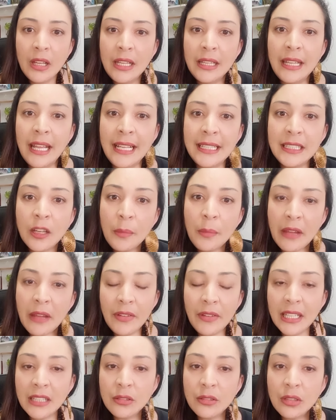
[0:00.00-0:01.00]
Né? Então minha
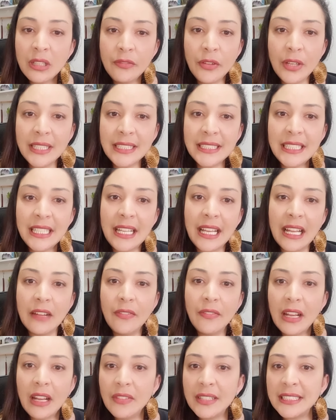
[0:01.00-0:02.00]
vida toda foi assim. Ela
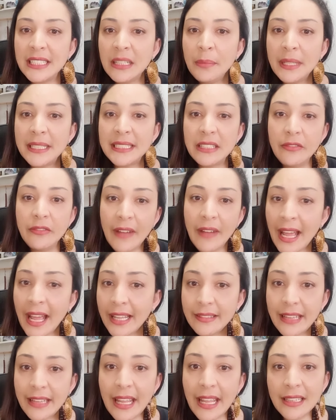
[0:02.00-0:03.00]
falava sempre assim: vai,
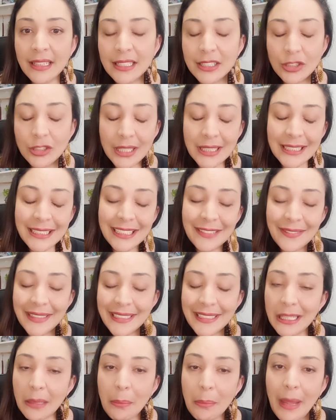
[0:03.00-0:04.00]
tenta, só assim você vai
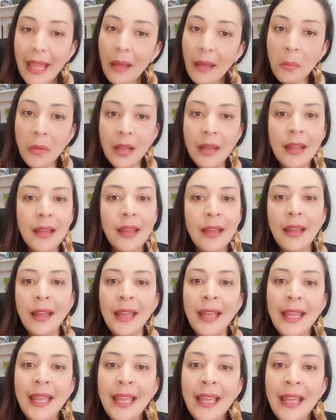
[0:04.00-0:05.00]
saber.
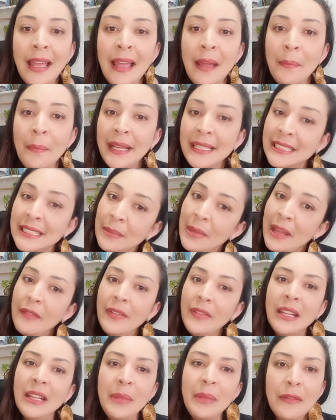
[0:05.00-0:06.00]
Mas a minha
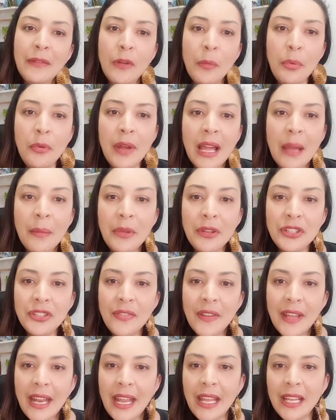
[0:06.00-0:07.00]
vida me levou para um caminho
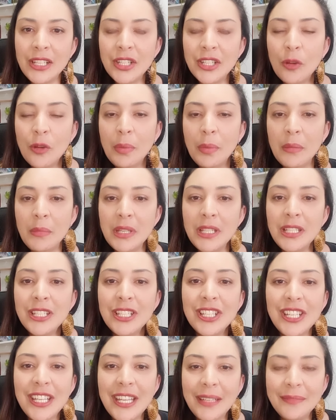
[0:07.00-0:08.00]
diferente que eu
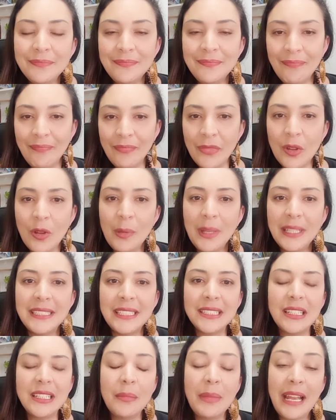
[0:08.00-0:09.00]
permiti. Comecei
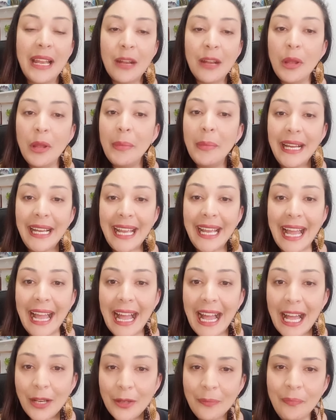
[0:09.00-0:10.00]
a trabalhar no meio
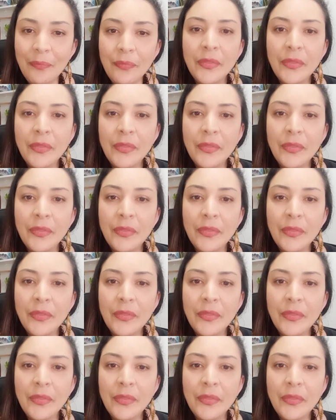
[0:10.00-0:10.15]
bancário.